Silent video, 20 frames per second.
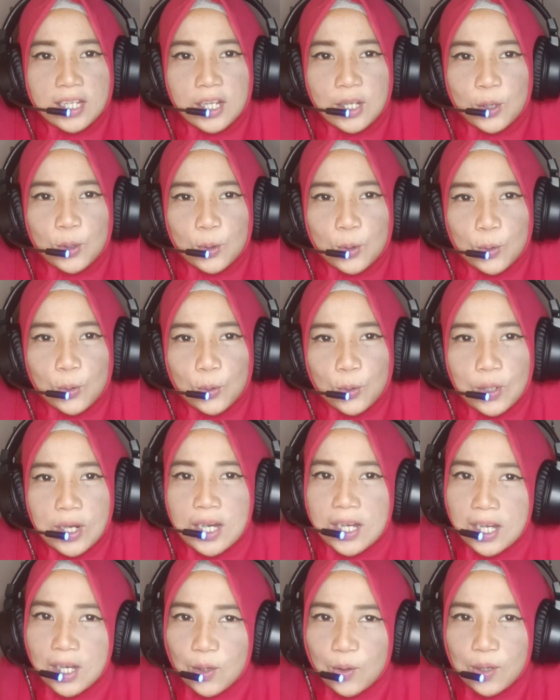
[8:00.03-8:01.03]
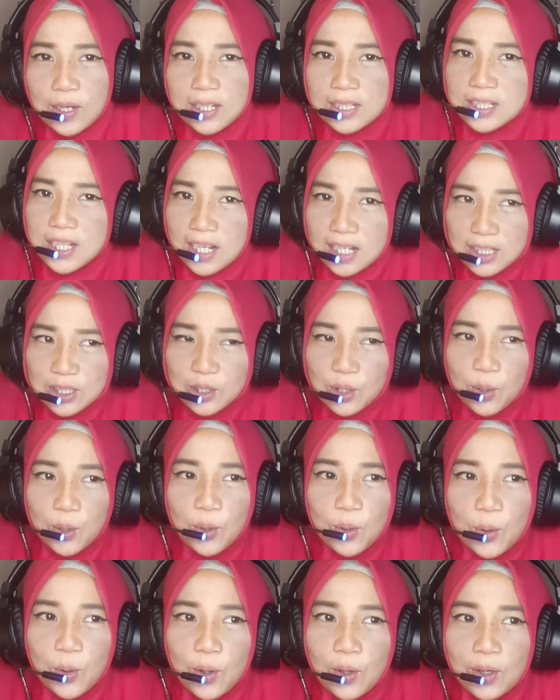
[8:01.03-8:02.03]
itu dari Indonesia ke
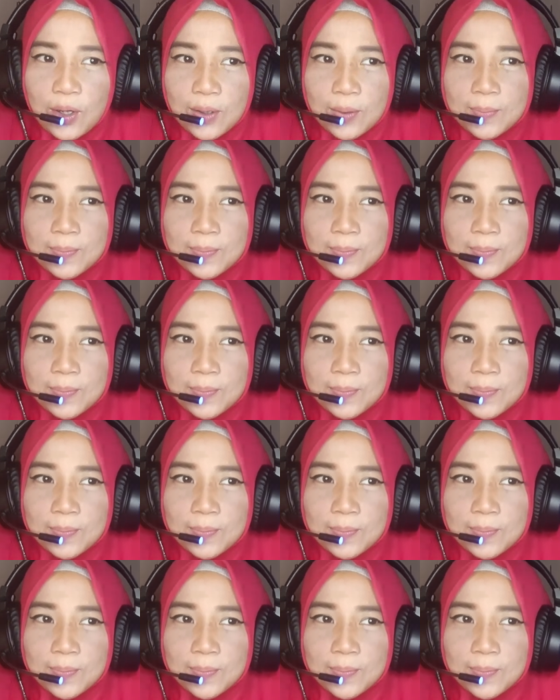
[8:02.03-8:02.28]
sono